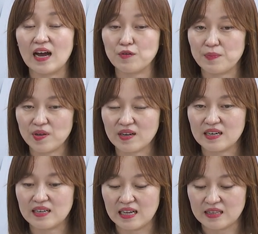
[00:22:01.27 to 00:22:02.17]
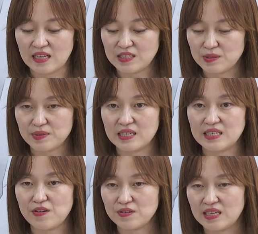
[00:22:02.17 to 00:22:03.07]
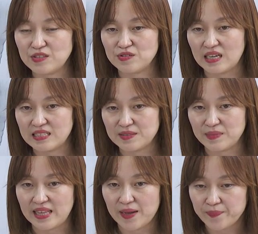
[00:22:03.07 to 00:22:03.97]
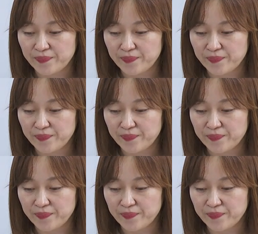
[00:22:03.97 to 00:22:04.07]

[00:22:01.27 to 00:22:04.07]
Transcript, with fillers: ROM 평가를 할 때 쉽게 사용을 할 수가 있습니다.